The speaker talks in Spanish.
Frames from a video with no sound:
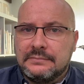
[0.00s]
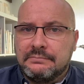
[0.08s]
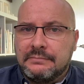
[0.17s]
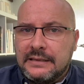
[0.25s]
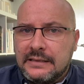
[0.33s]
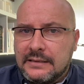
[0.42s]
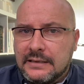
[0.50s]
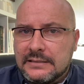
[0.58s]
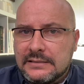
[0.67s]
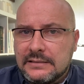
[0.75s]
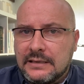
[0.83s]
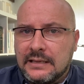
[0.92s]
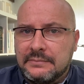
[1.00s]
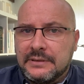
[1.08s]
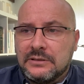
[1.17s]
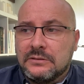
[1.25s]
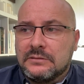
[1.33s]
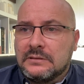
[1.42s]
medidas, al
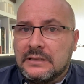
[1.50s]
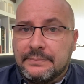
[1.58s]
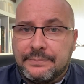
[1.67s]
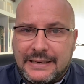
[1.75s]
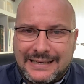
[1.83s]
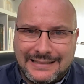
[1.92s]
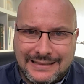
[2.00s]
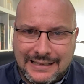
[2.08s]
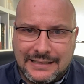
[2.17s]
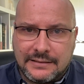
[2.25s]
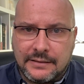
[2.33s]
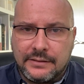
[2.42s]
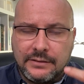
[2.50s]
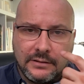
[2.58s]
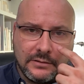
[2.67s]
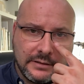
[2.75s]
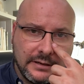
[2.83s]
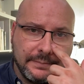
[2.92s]
menos de prestar atención a
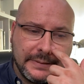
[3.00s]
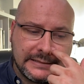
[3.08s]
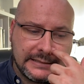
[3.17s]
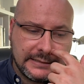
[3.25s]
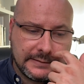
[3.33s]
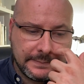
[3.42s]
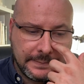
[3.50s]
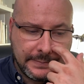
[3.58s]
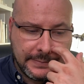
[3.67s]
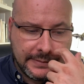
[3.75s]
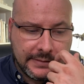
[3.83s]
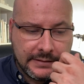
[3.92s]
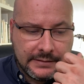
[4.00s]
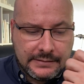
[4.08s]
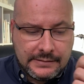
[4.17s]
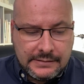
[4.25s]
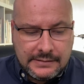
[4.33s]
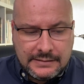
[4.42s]
lo que va a pasar.
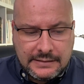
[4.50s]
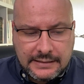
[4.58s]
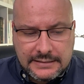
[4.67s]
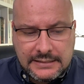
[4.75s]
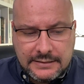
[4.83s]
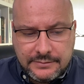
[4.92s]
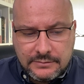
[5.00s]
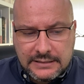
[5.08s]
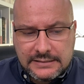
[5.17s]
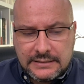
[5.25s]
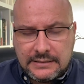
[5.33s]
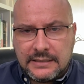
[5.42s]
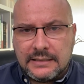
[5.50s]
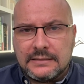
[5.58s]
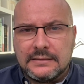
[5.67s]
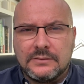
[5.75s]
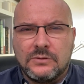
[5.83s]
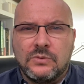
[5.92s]
¿De qué sirve una
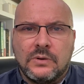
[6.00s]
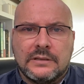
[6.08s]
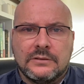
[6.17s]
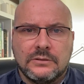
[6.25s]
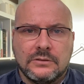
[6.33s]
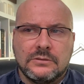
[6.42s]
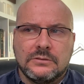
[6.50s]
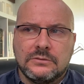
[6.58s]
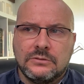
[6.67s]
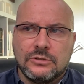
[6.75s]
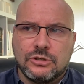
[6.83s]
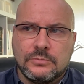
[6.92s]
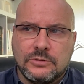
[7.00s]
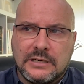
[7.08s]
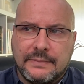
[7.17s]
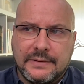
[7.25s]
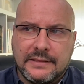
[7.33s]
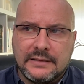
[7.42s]
señal cuando no somos
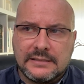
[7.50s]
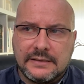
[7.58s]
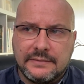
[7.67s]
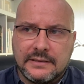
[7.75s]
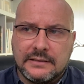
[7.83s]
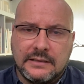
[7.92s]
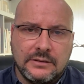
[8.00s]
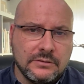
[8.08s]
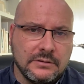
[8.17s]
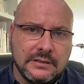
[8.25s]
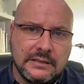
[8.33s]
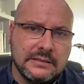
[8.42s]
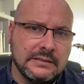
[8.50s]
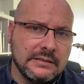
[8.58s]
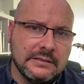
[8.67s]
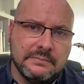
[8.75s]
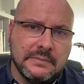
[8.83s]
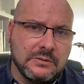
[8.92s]
capaces de saber ni dónde
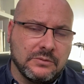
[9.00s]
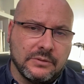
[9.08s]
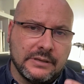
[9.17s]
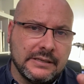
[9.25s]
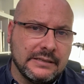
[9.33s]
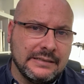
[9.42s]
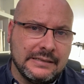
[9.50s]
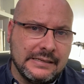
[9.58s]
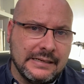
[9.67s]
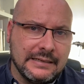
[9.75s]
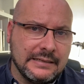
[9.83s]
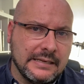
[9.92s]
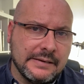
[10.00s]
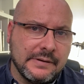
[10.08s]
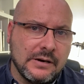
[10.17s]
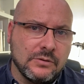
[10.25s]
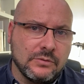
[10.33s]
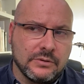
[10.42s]
va a ocurrir ni el qué va
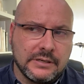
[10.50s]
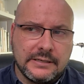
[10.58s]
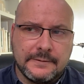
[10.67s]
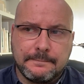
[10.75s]
a ocurrir?